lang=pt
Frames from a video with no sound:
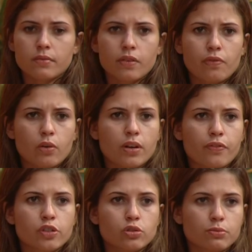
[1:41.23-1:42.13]
Falou na
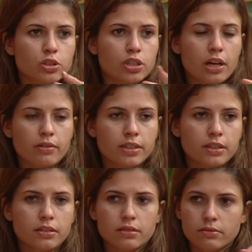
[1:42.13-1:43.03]
frente do Michel
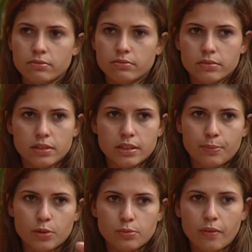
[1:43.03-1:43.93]
ainda, e
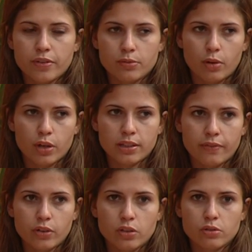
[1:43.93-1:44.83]
depois uma vez, uma hora que
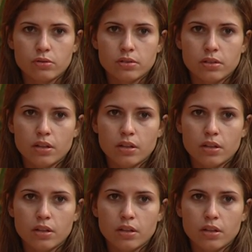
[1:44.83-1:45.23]
tava nós dois.